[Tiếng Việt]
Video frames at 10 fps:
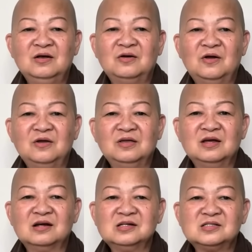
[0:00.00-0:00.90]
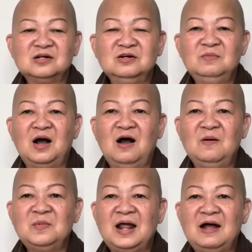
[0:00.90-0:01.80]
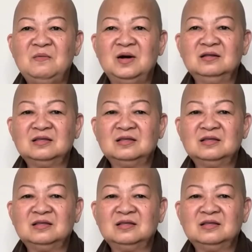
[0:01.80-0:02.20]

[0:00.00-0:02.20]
Rồi cái sự mà ốm đau bệnh